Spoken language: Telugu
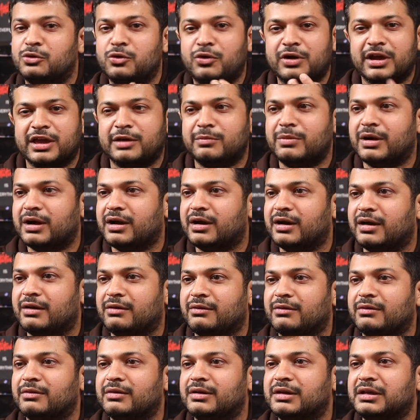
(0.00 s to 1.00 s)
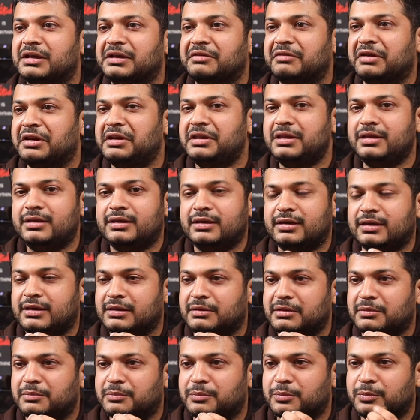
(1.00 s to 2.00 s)
ఓకే బంగారం అన్ని
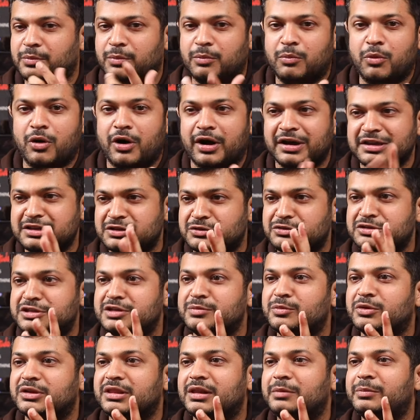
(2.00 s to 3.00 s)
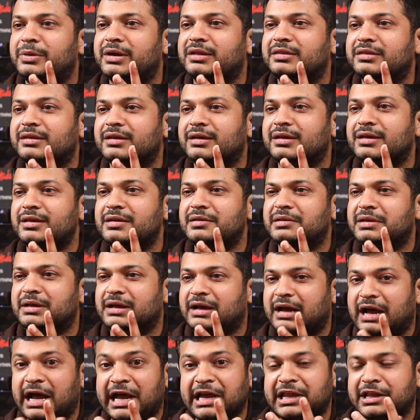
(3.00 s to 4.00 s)
బాయ్స్ నుంచి మొదలు పెడితే
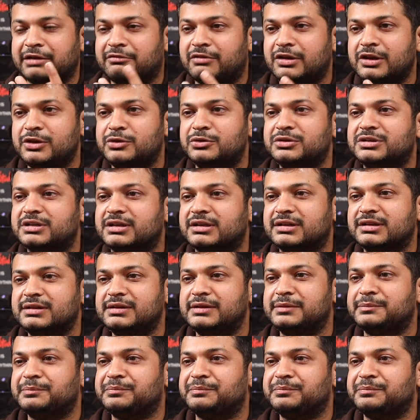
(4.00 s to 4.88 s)
ఆ ఎవల్యూషన్